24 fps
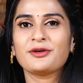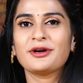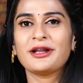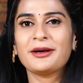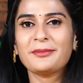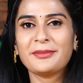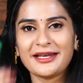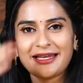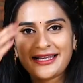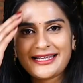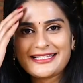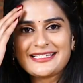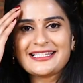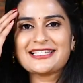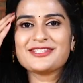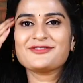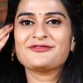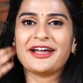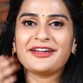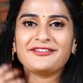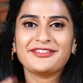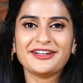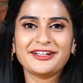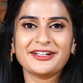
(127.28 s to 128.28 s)
కూడా మనకి జస్ట్
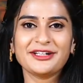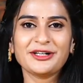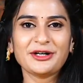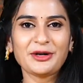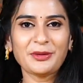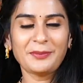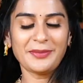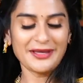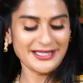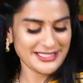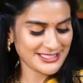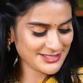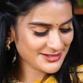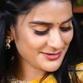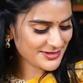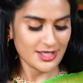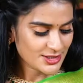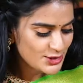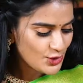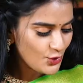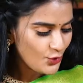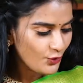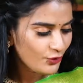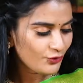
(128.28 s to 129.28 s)
ఫైవ్ హండ్రెడ్ రూపీస్
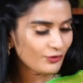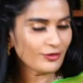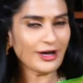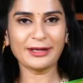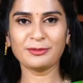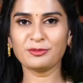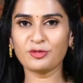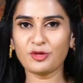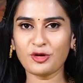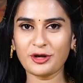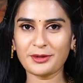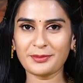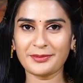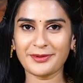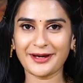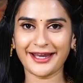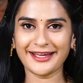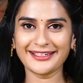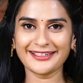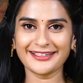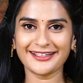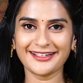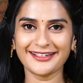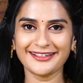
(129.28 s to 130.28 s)
సో వన్ మోర్
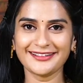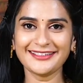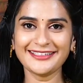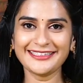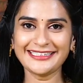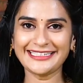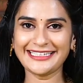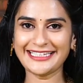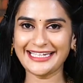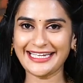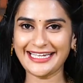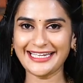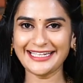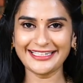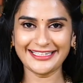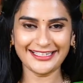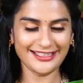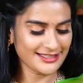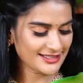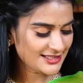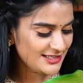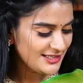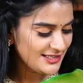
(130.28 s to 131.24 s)
బ్రైట్ కలర్ గ్రీన్ కలర్